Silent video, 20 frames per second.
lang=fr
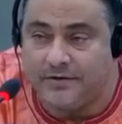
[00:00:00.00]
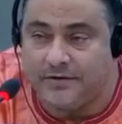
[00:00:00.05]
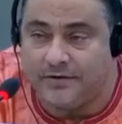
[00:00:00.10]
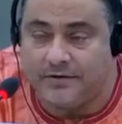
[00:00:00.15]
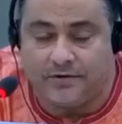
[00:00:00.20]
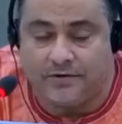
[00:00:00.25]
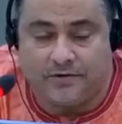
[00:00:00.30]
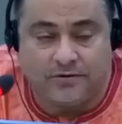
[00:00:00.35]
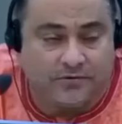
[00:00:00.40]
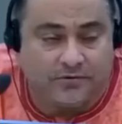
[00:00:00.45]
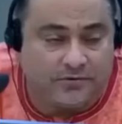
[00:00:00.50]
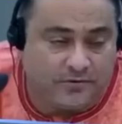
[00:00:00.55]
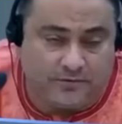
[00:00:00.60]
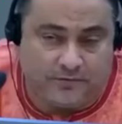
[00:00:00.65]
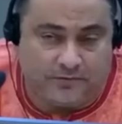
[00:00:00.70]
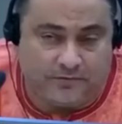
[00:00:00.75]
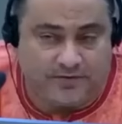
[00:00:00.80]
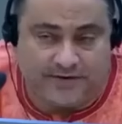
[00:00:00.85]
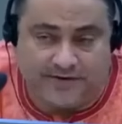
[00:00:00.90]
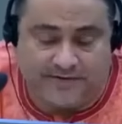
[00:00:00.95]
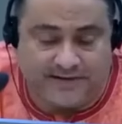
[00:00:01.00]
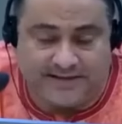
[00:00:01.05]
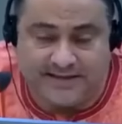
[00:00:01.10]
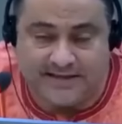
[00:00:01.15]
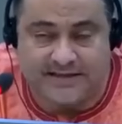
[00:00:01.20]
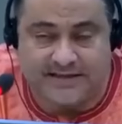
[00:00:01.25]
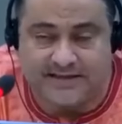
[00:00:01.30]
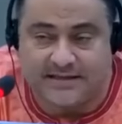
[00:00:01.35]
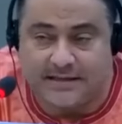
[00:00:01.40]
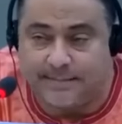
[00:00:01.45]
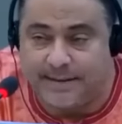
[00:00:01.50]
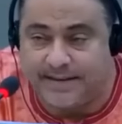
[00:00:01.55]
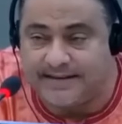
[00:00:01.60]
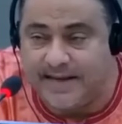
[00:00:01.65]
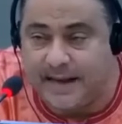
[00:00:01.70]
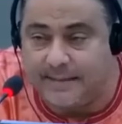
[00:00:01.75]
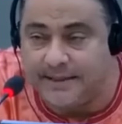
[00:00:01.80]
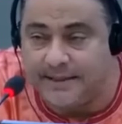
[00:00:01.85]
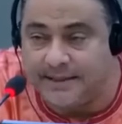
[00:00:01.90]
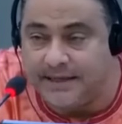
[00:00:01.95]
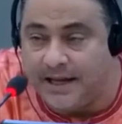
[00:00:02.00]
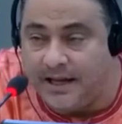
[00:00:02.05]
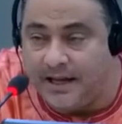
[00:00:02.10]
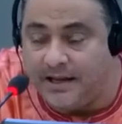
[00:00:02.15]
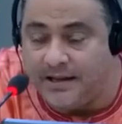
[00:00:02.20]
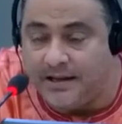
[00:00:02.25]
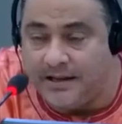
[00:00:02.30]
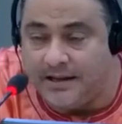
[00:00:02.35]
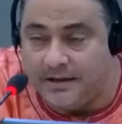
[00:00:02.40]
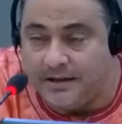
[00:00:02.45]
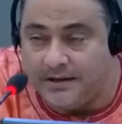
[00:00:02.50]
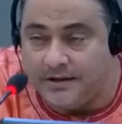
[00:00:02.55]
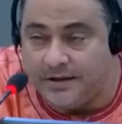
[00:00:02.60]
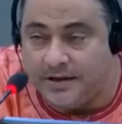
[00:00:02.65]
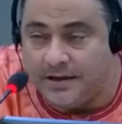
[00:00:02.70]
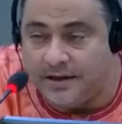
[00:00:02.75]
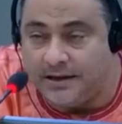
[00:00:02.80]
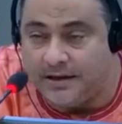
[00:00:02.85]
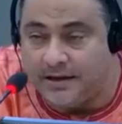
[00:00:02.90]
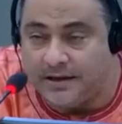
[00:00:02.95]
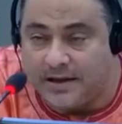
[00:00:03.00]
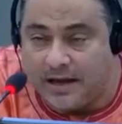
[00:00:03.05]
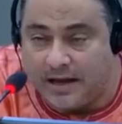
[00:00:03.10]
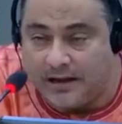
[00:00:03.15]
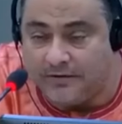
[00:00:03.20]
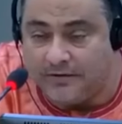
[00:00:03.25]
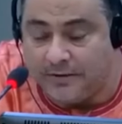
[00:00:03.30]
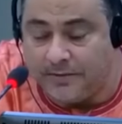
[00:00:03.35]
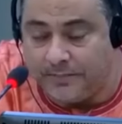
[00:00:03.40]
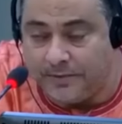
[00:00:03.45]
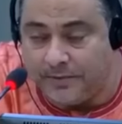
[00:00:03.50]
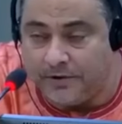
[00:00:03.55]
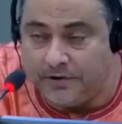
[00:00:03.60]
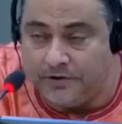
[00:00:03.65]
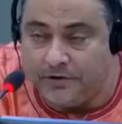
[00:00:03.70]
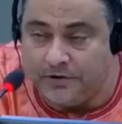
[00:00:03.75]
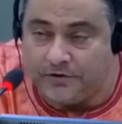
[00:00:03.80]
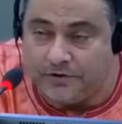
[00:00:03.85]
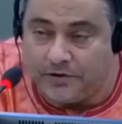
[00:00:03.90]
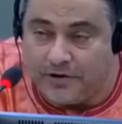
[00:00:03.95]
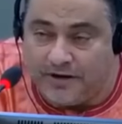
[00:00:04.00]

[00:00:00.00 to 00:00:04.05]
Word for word: ont, vous savez, c'est ce qui s'est passé à Abidjan euh, quand ils ont pris le dessus.